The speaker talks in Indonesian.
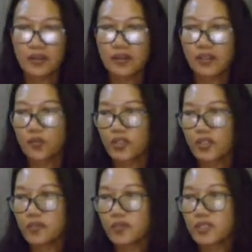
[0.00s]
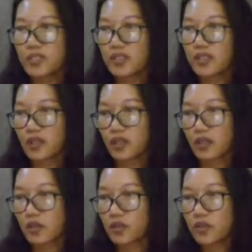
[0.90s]
Kemudian bisa
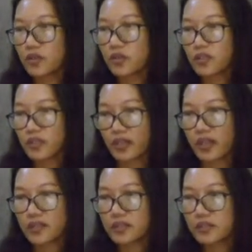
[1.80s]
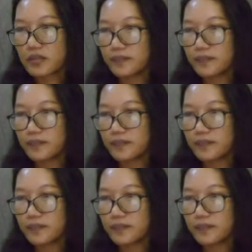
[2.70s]
ditaruh teks